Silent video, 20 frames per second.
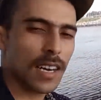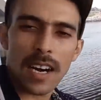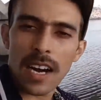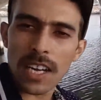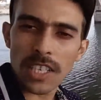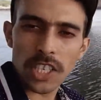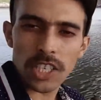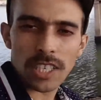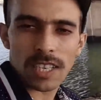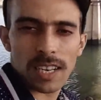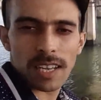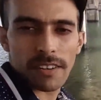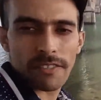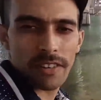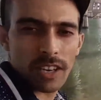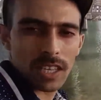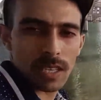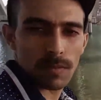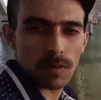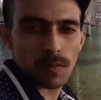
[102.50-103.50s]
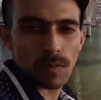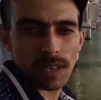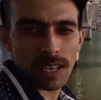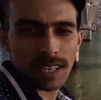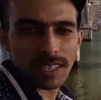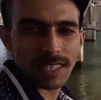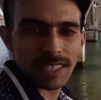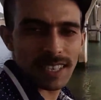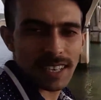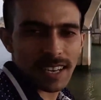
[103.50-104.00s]
اه جيت على غفله دابا هما
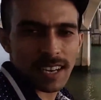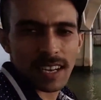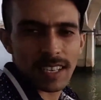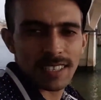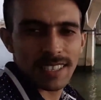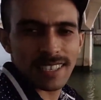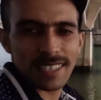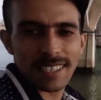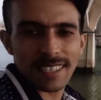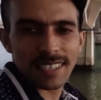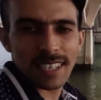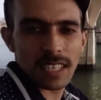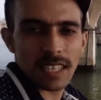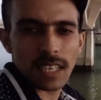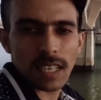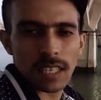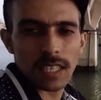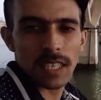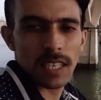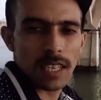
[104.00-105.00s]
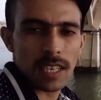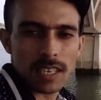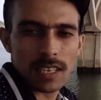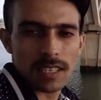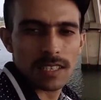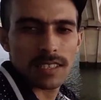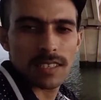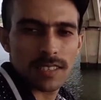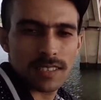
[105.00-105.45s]
الاصدقاء ديال الصديق ديالي